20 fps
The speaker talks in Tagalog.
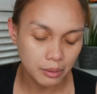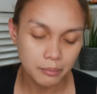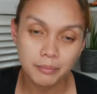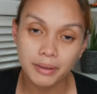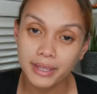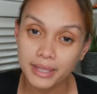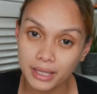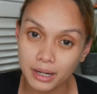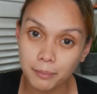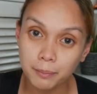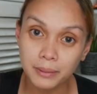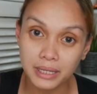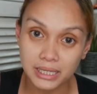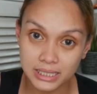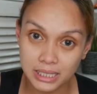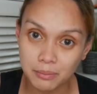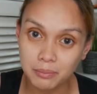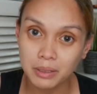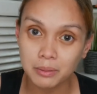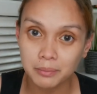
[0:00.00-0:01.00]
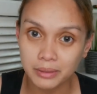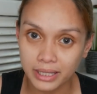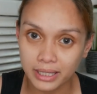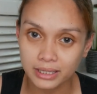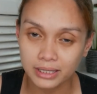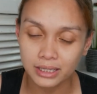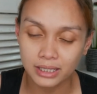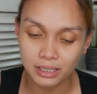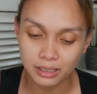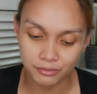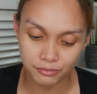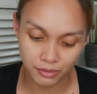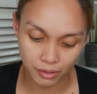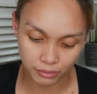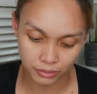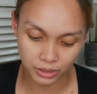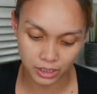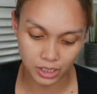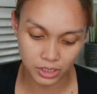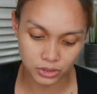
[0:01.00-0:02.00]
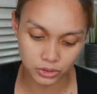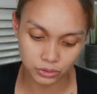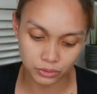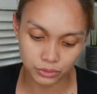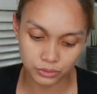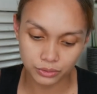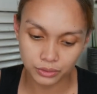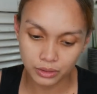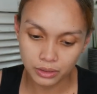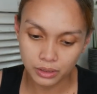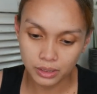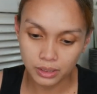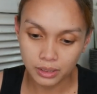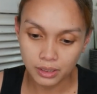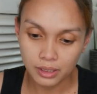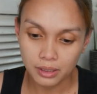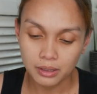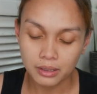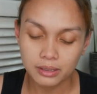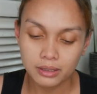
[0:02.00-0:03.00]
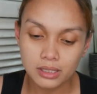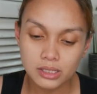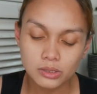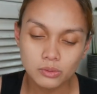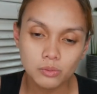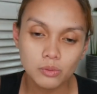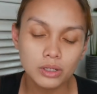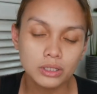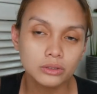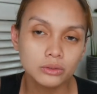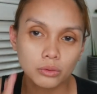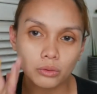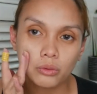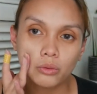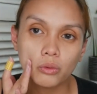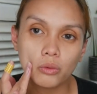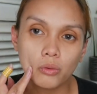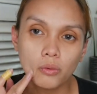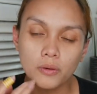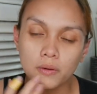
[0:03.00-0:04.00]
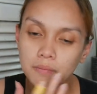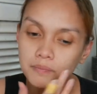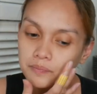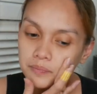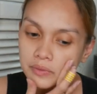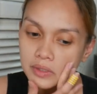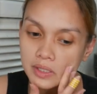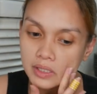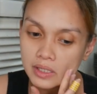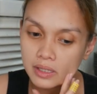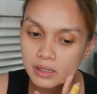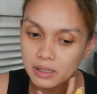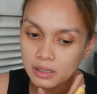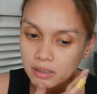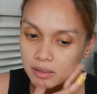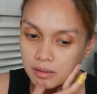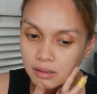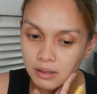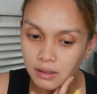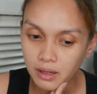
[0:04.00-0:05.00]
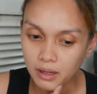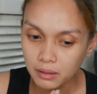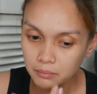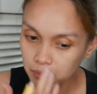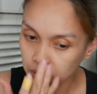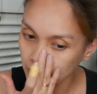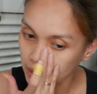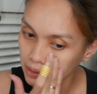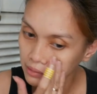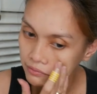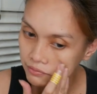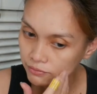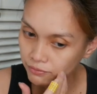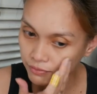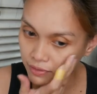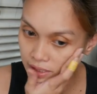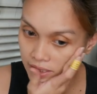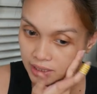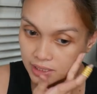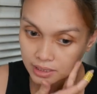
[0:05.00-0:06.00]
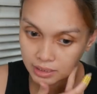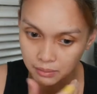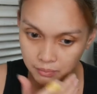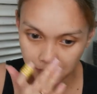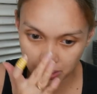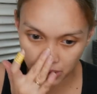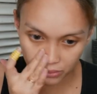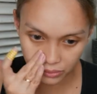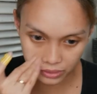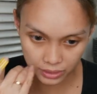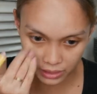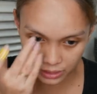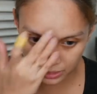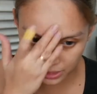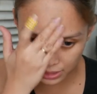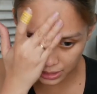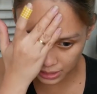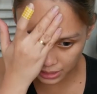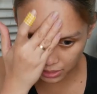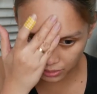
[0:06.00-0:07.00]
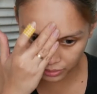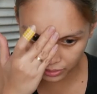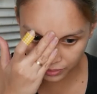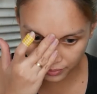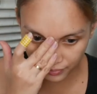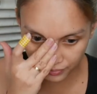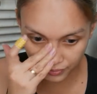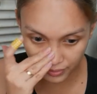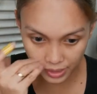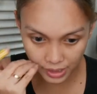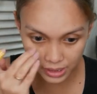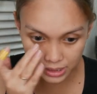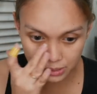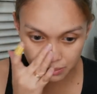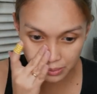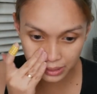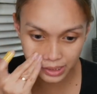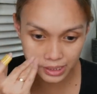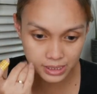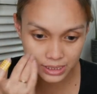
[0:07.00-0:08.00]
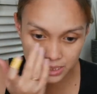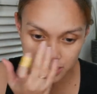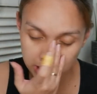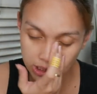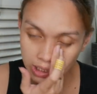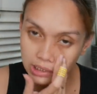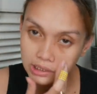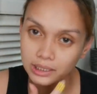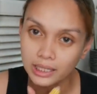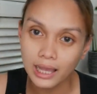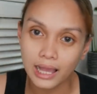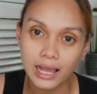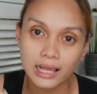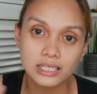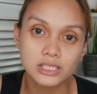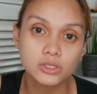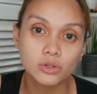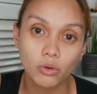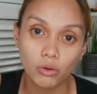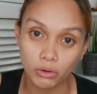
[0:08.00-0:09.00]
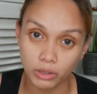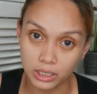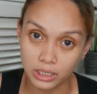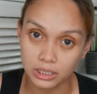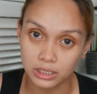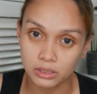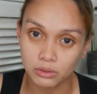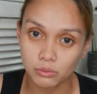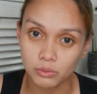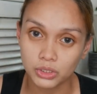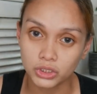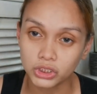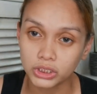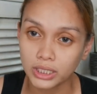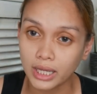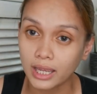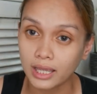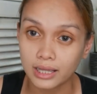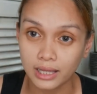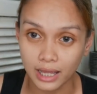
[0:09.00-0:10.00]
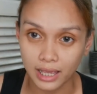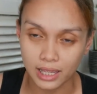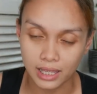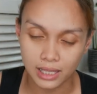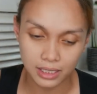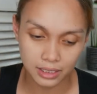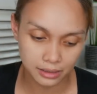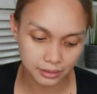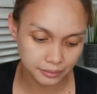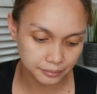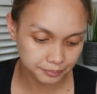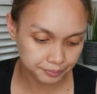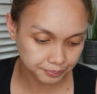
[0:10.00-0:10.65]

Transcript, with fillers: Mahirap kasi mag-blend ng foundation. This one though, um, you can feel na meron kang nilagay on the face. But it's not as oily, which I like.